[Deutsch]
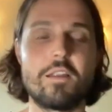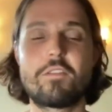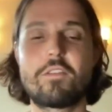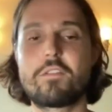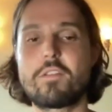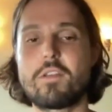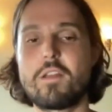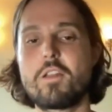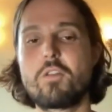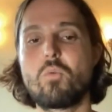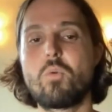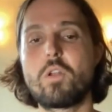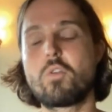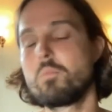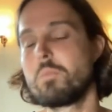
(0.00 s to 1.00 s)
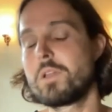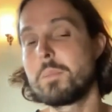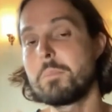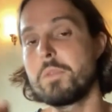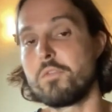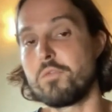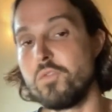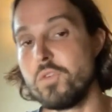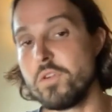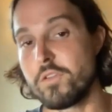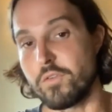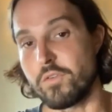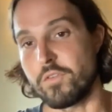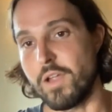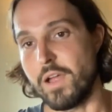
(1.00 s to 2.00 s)
Es ist gerade in Ordnung, mit dem Gefühl
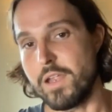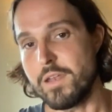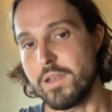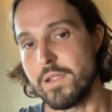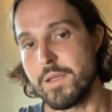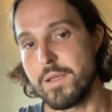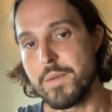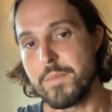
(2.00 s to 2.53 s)
zu sein.